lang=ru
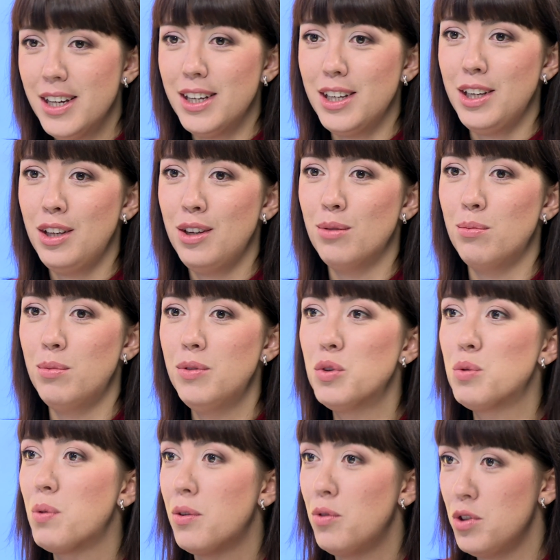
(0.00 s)
И мы
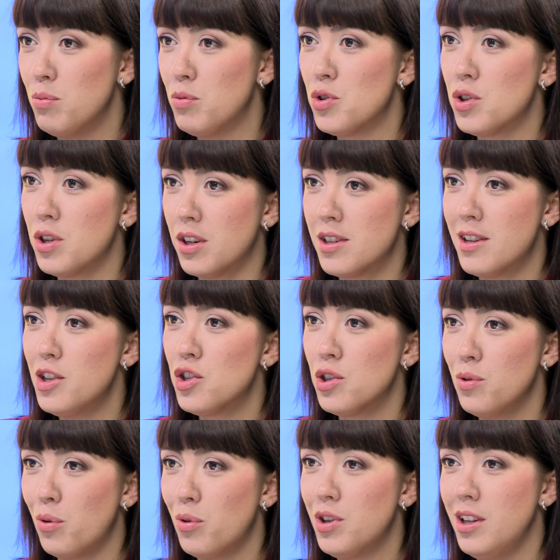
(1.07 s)
вот проводим тоже
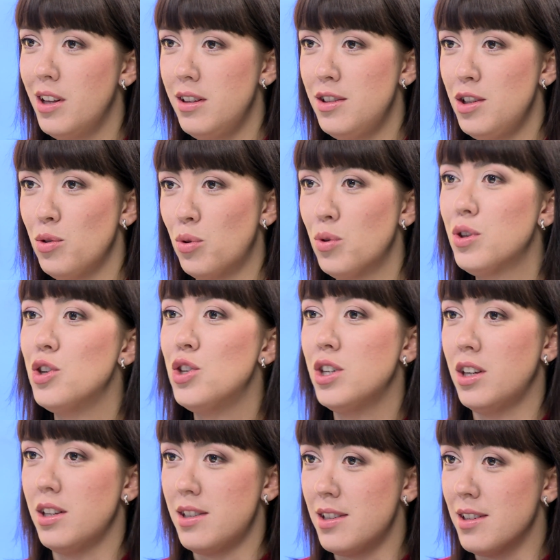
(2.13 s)
различные уроки для детей, уроки
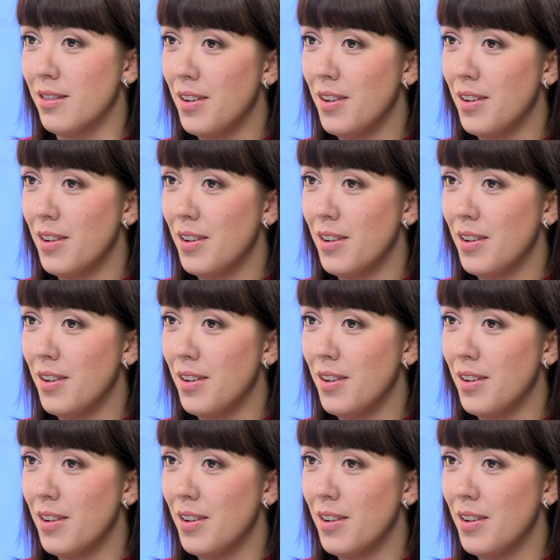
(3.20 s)
счастья.